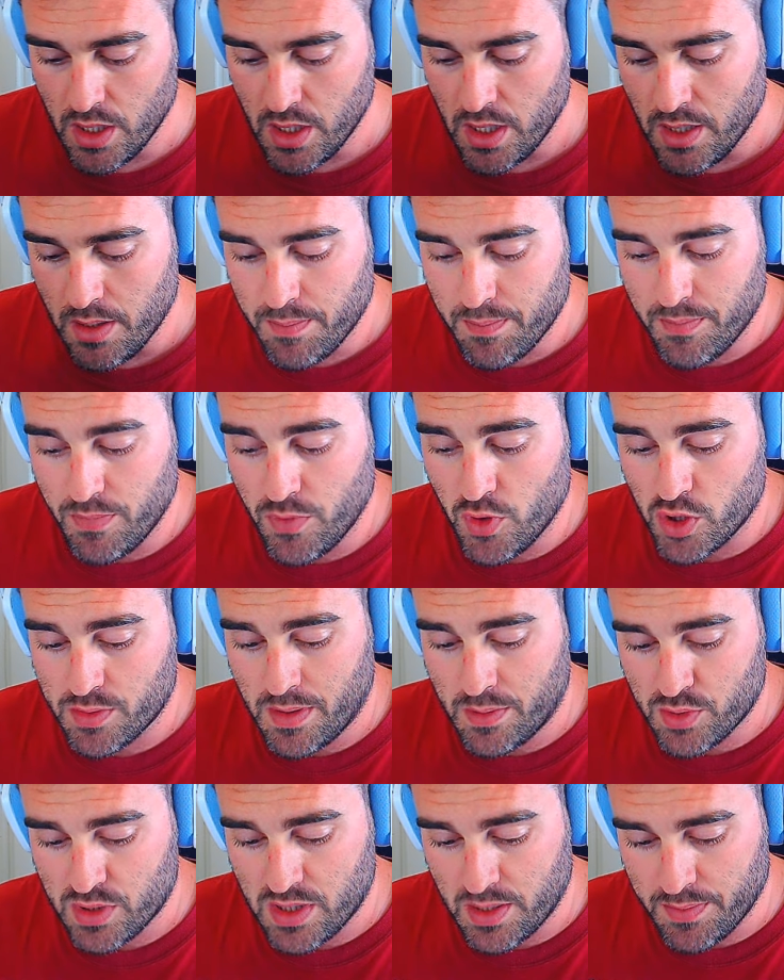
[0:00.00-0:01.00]
nos
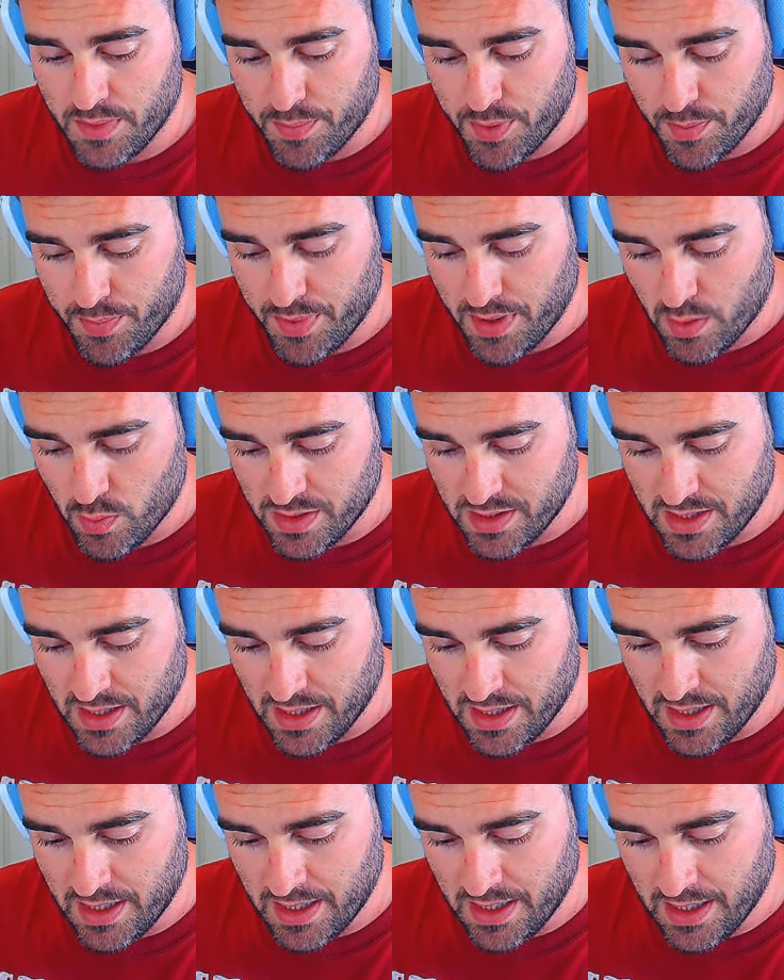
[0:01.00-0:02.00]
vamos a mi propia
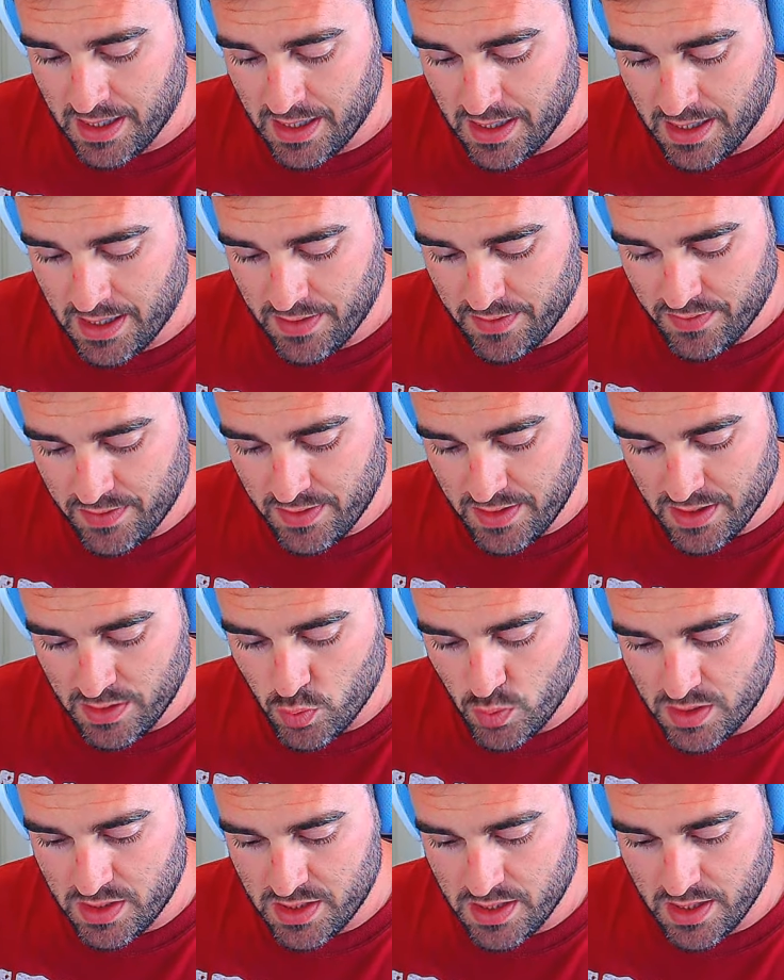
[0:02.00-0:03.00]
cuenta de
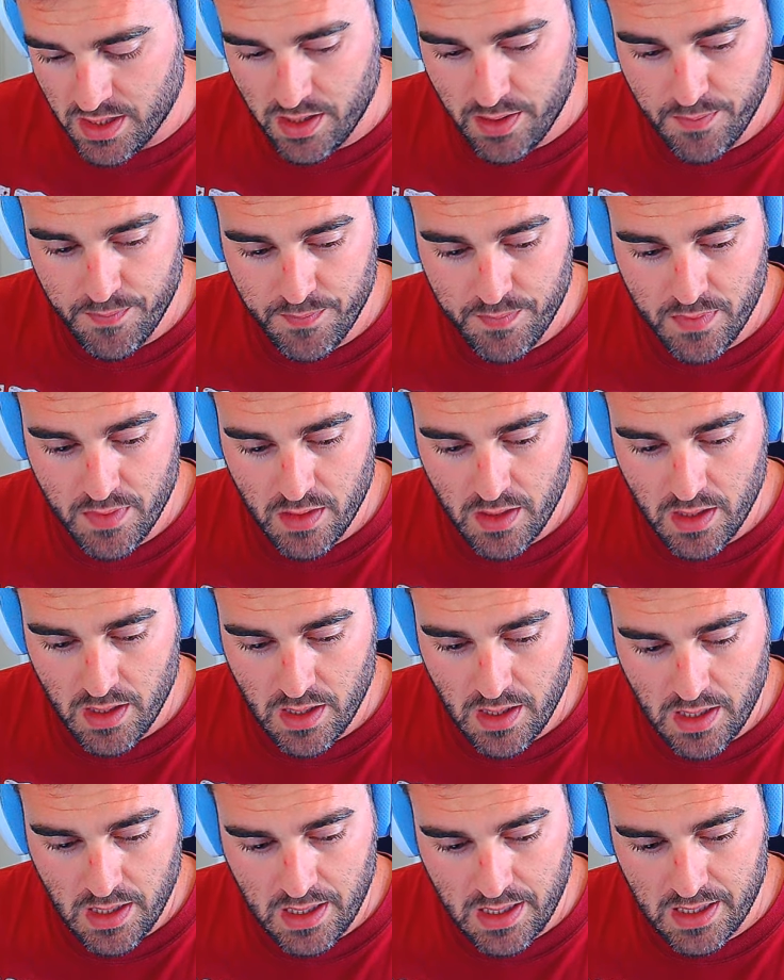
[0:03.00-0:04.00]
Twitter,
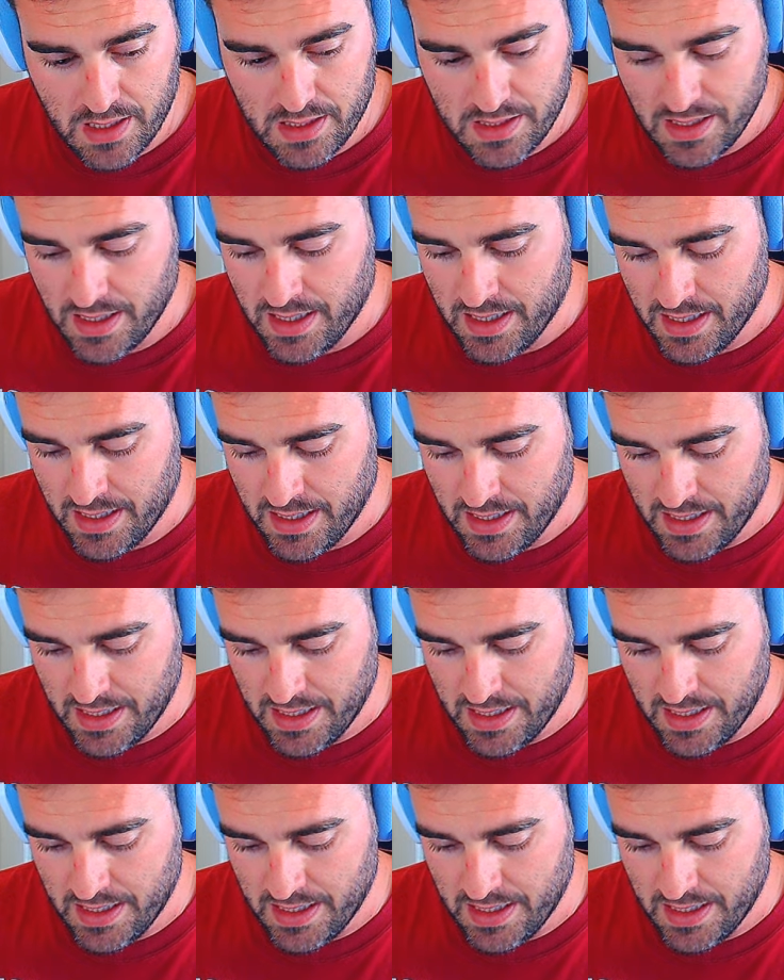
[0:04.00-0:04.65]
que ya